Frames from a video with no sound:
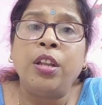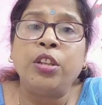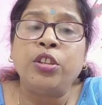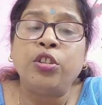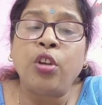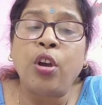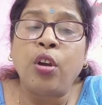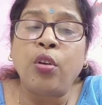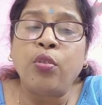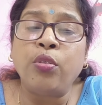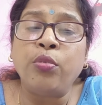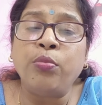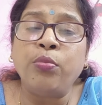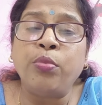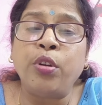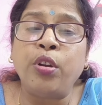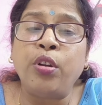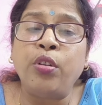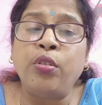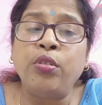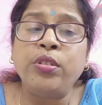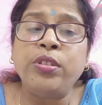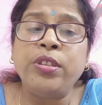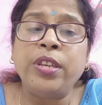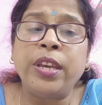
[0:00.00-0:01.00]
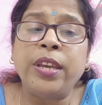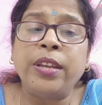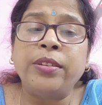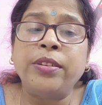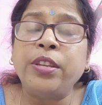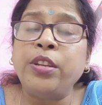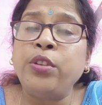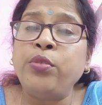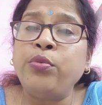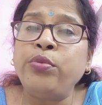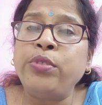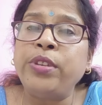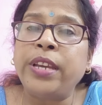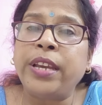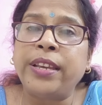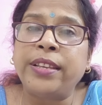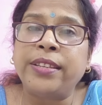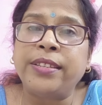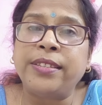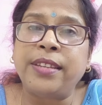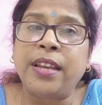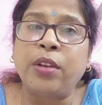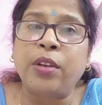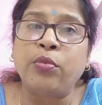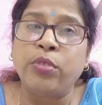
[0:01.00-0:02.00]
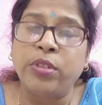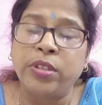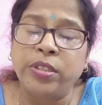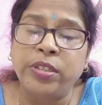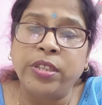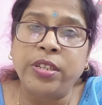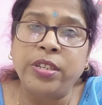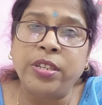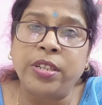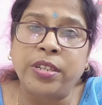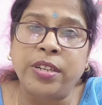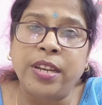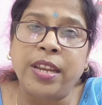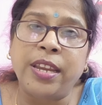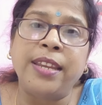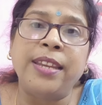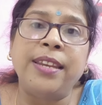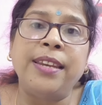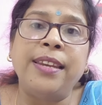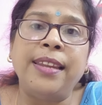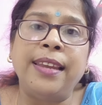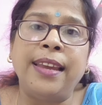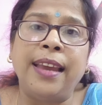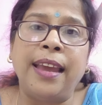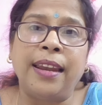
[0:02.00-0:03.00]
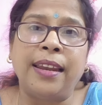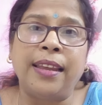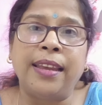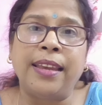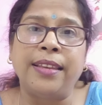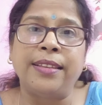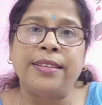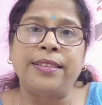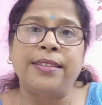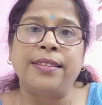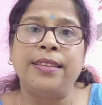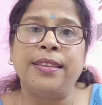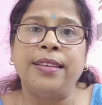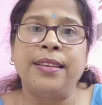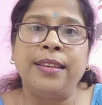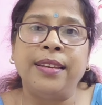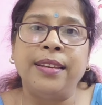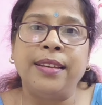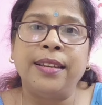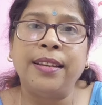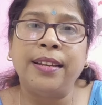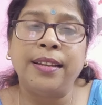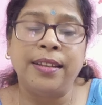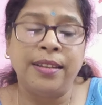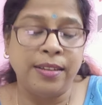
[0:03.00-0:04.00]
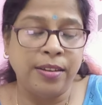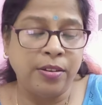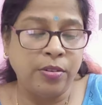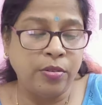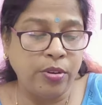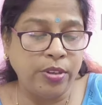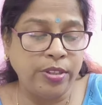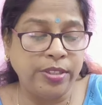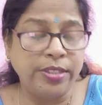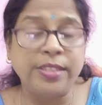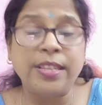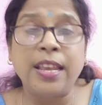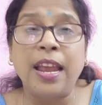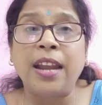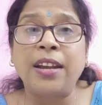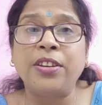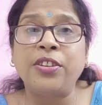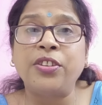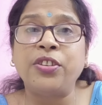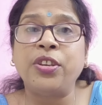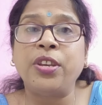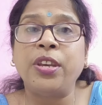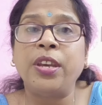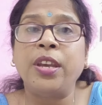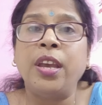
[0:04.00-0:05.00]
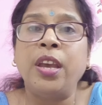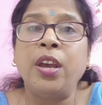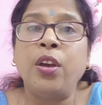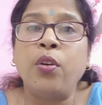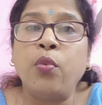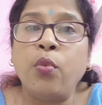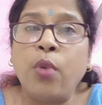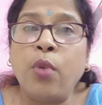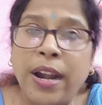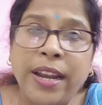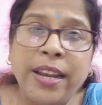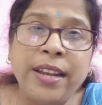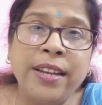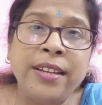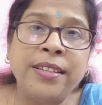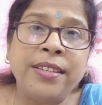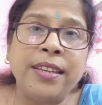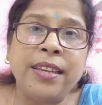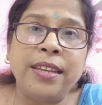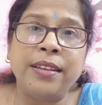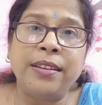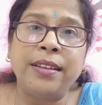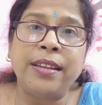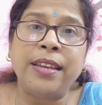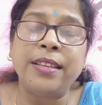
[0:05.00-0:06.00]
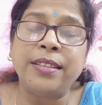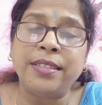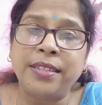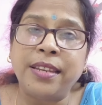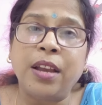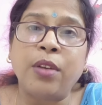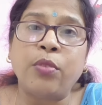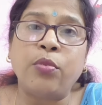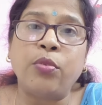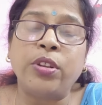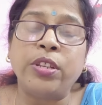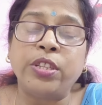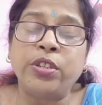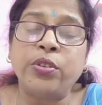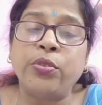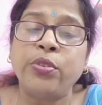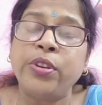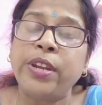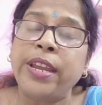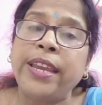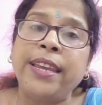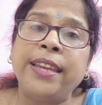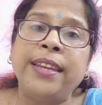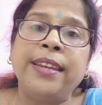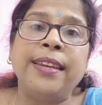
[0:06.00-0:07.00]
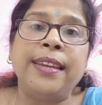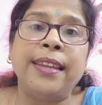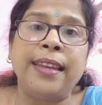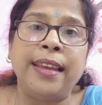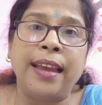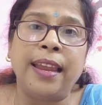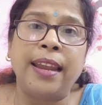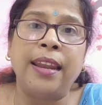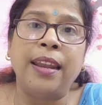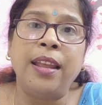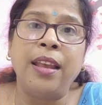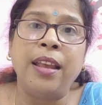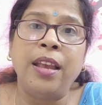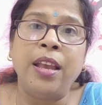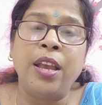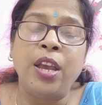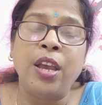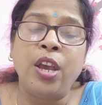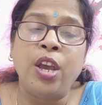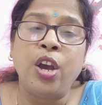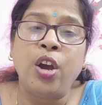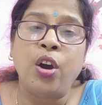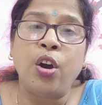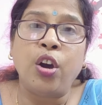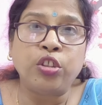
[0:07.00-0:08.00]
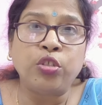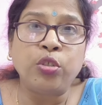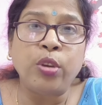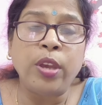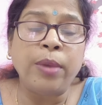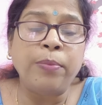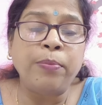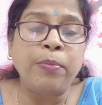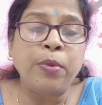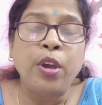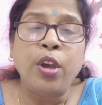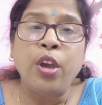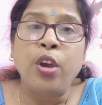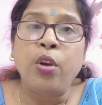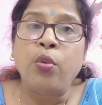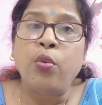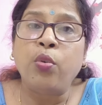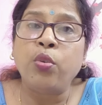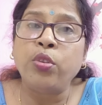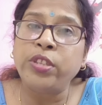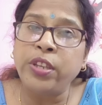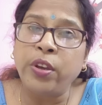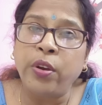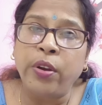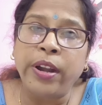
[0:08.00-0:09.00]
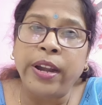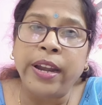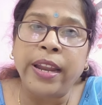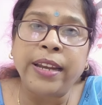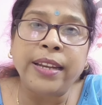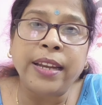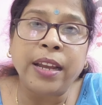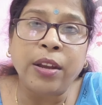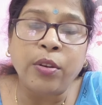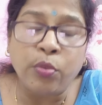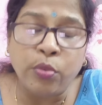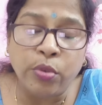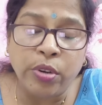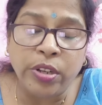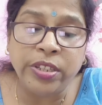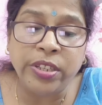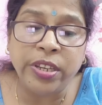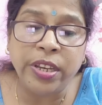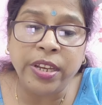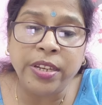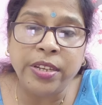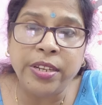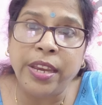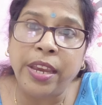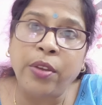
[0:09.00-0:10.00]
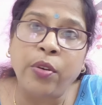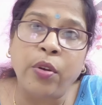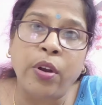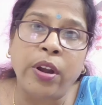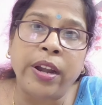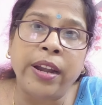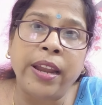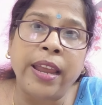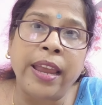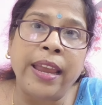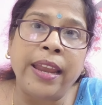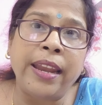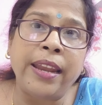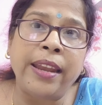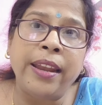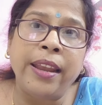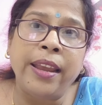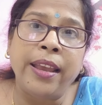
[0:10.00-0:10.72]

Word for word: তখন বলল যে টিনু যে কেসটা করেছে সেটা ইনলিগাল কেস ওই সার্চ ওয়ারেন্ট যে কেসটা করেছে ওটা ইনলিগাল অতএব ও যে অন্যায়টা করেছে সেই অন্যায়ের